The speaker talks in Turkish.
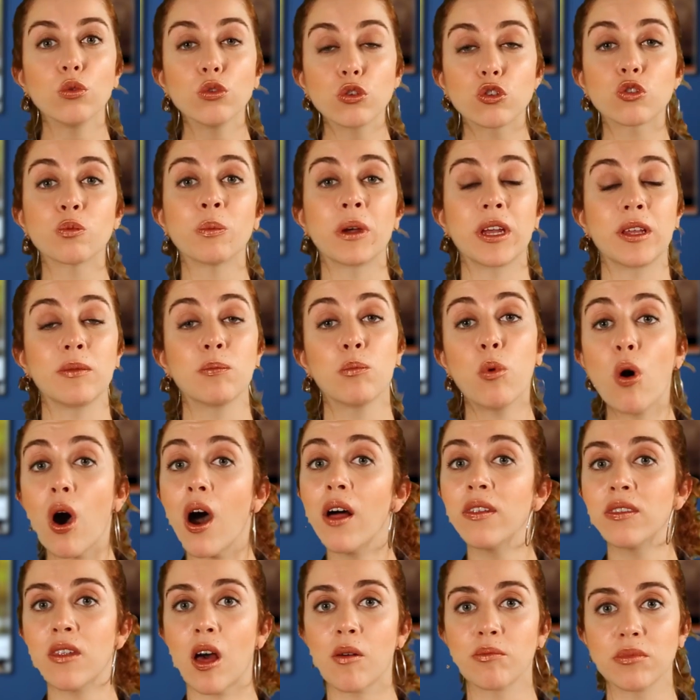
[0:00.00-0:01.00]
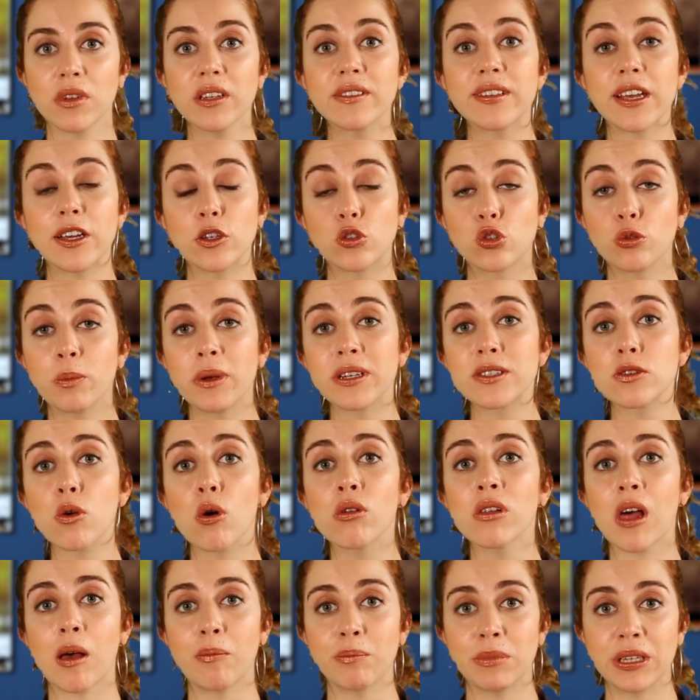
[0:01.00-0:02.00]
Unutmayın bu anlamda tecrübesi
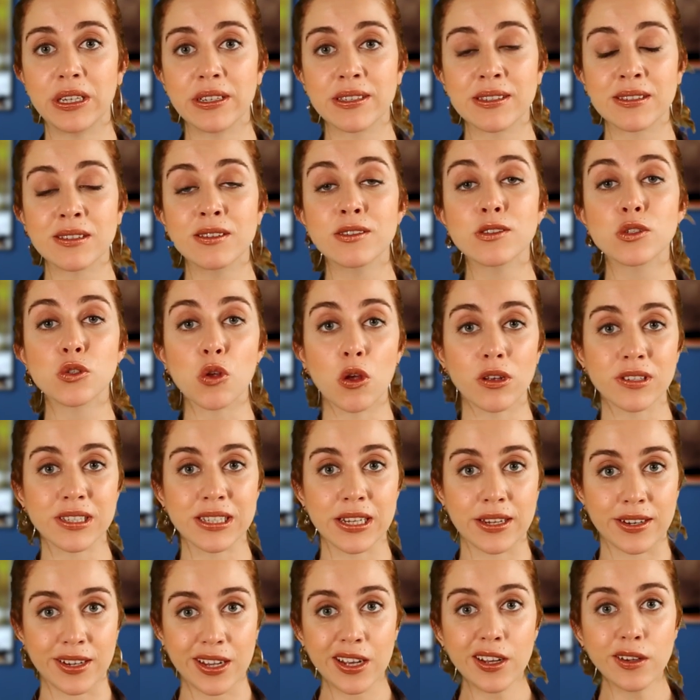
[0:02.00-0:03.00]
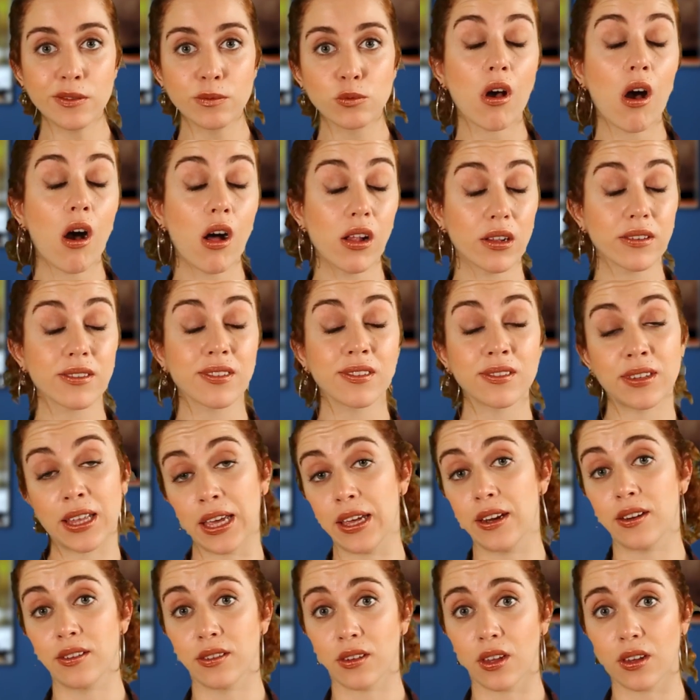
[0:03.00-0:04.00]
olan birisinin sözleri altın
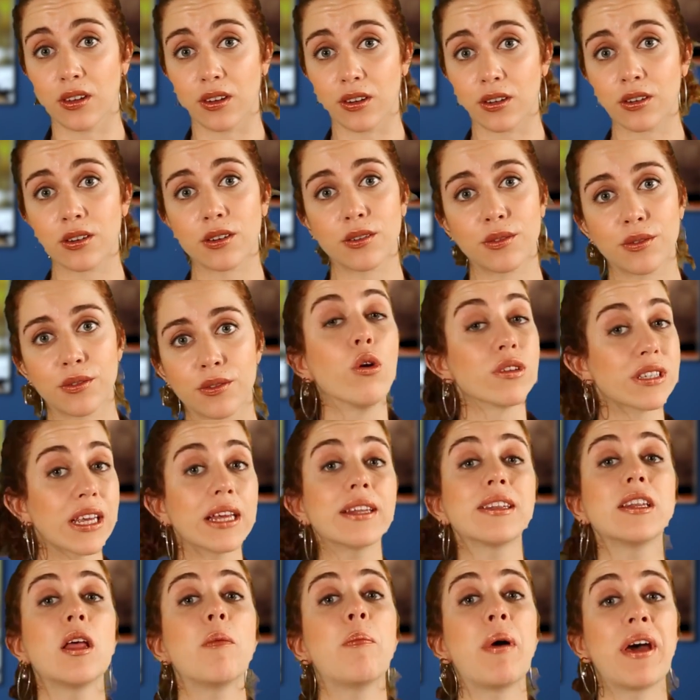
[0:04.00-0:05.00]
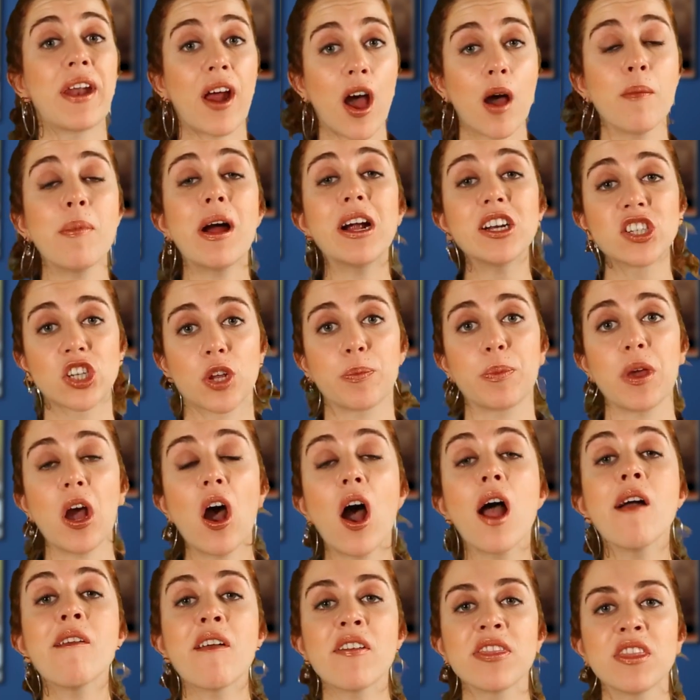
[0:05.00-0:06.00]
değerindedir. Özetle beraberce bir
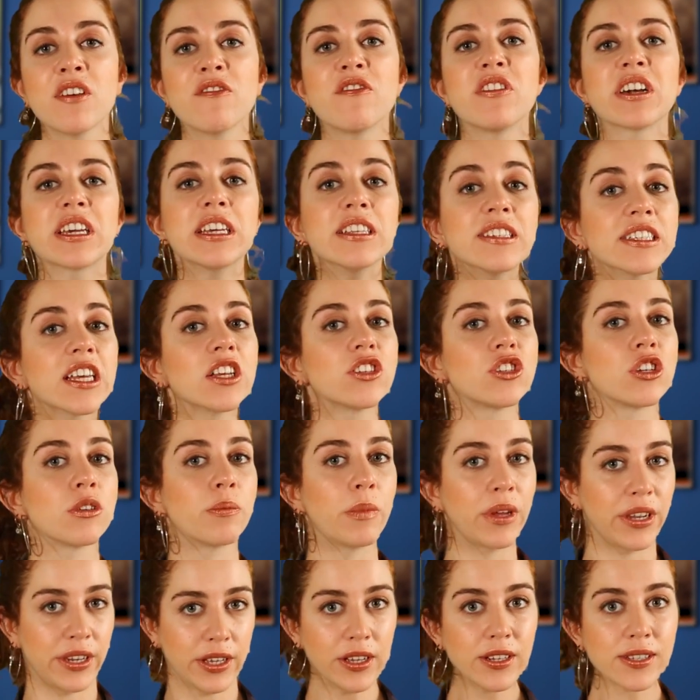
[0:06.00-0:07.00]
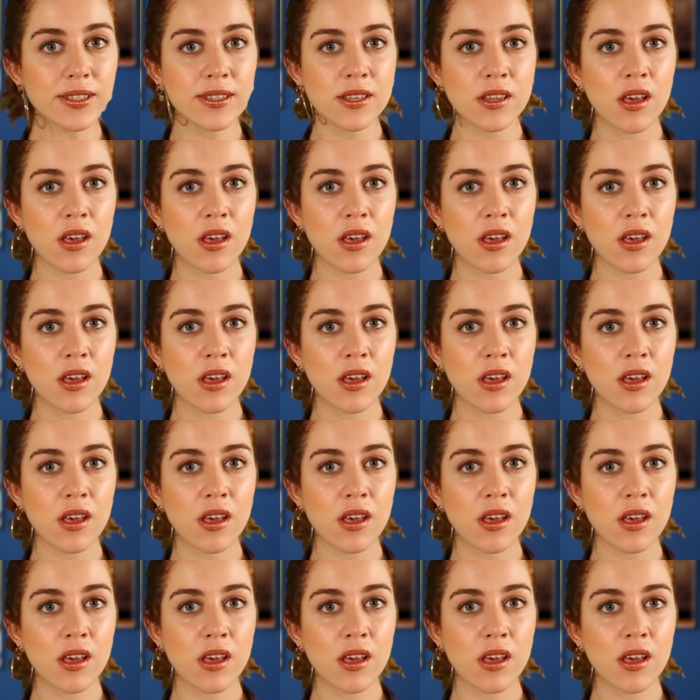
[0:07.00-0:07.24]
hayvanla vakit geçirmeniz